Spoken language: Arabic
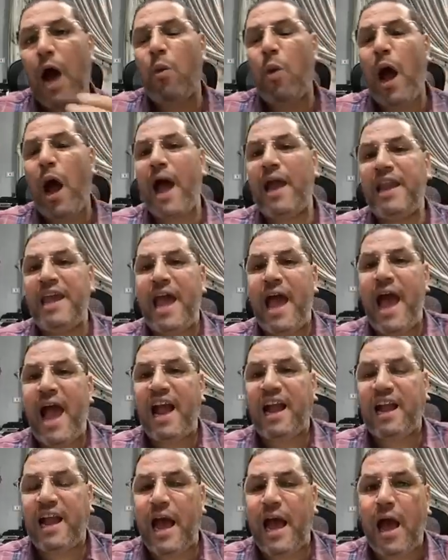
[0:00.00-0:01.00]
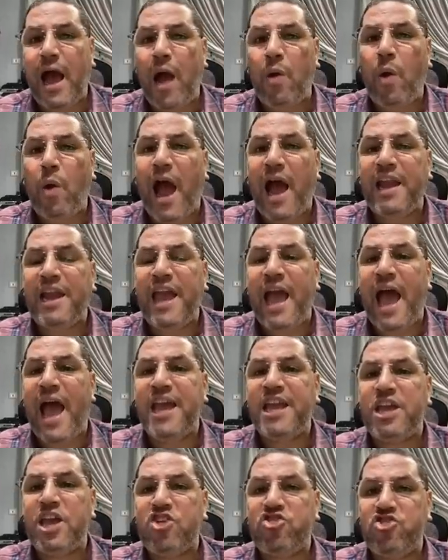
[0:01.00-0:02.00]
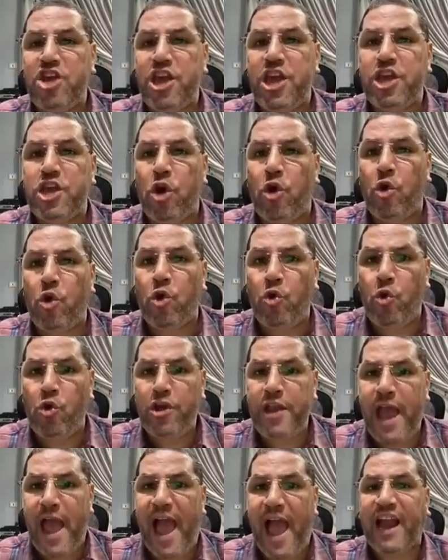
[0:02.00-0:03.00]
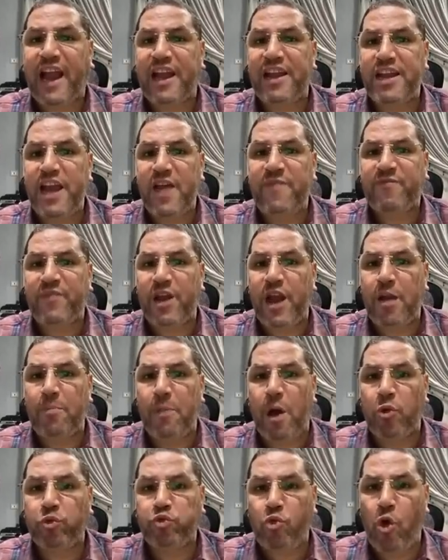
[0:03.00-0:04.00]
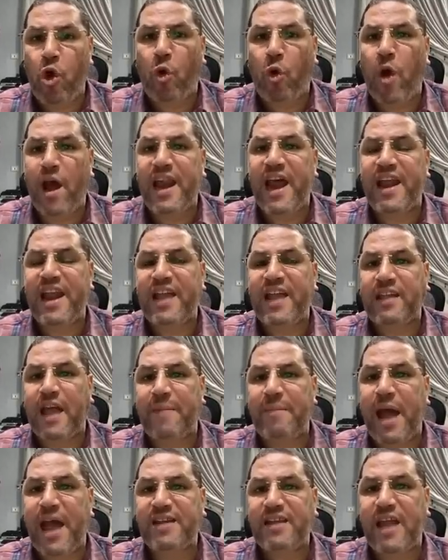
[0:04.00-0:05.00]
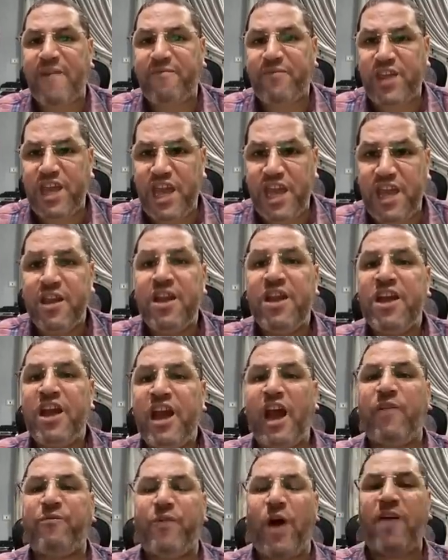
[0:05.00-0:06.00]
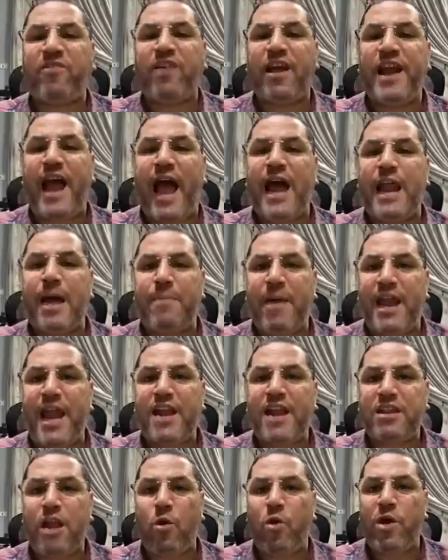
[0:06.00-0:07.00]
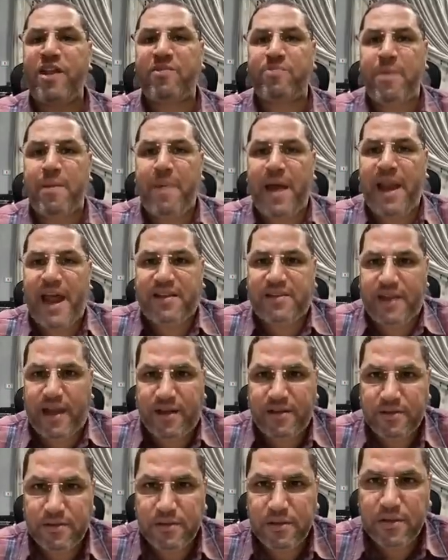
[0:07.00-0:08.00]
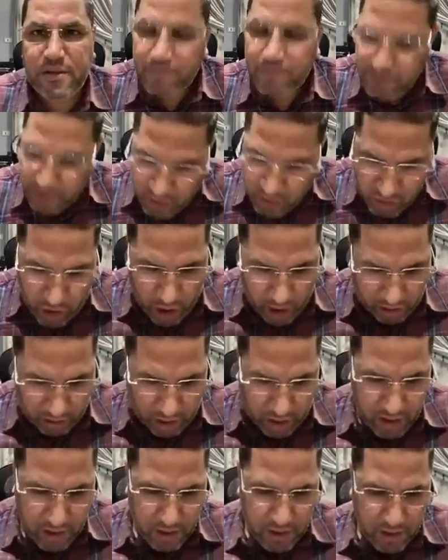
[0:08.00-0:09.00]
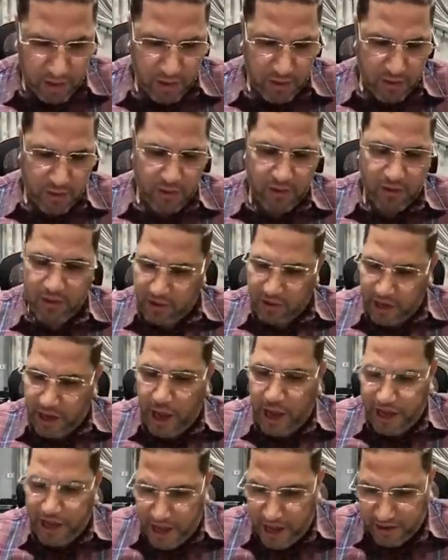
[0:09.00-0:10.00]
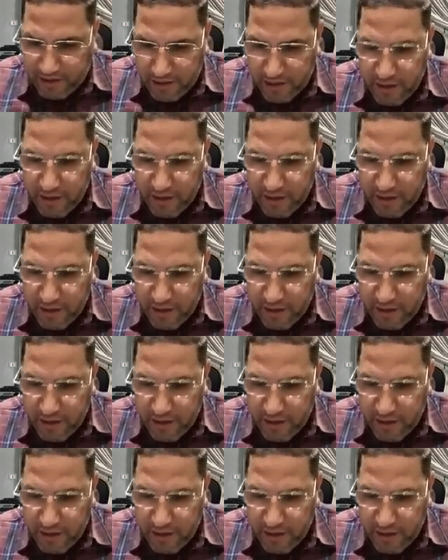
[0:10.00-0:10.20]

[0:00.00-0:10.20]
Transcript: او عليه أحكام او نعم. عليه اي شيء يقولوا لنا عشان نقفل الموضوع ولا نتمادى فيه حفاظا على بلدنا واسم أيوة. بلدنا ان شاء الله ونوضح الحقائق يا ريت